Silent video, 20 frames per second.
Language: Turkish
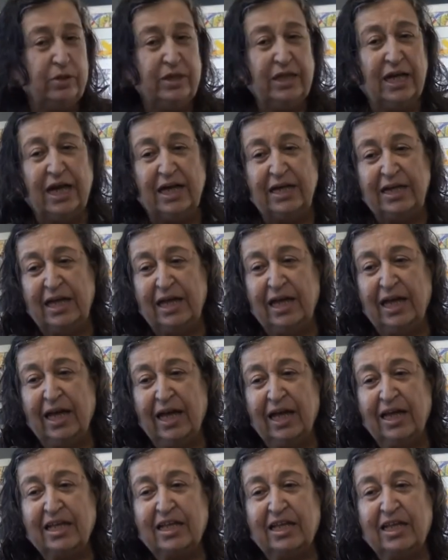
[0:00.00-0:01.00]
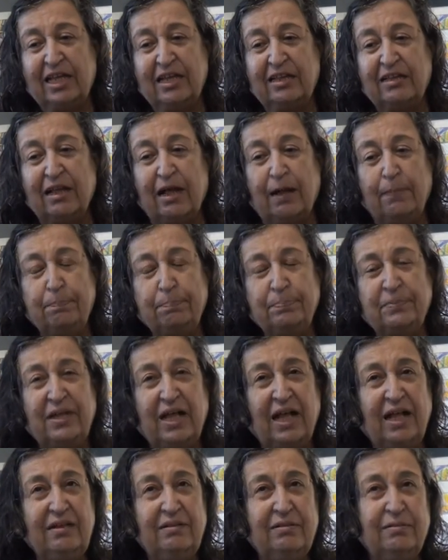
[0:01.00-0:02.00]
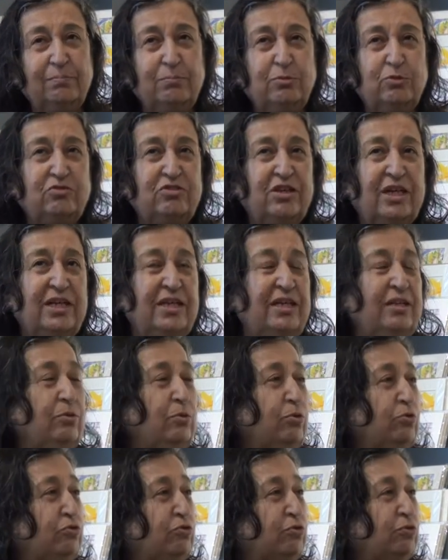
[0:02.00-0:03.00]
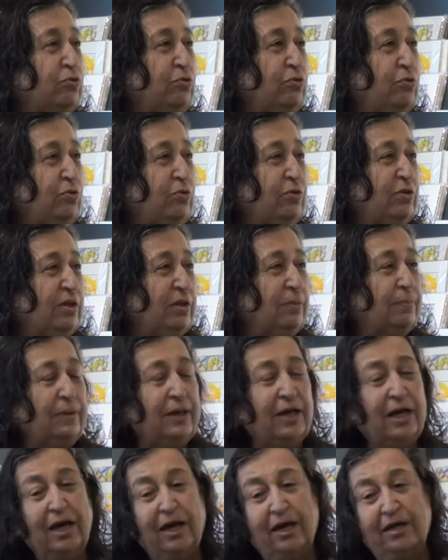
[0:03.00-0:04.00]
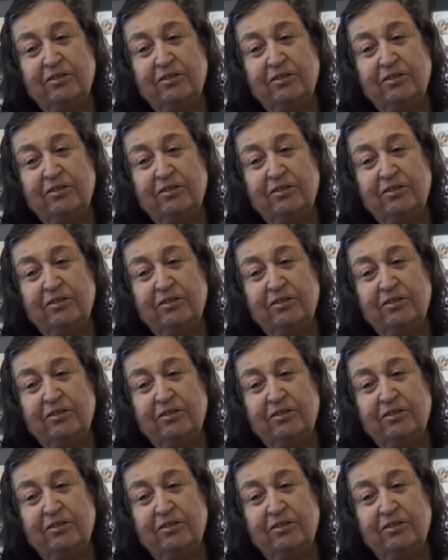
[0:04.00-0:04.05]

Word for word: Yani kitaptan bu senin düşündüğün gibi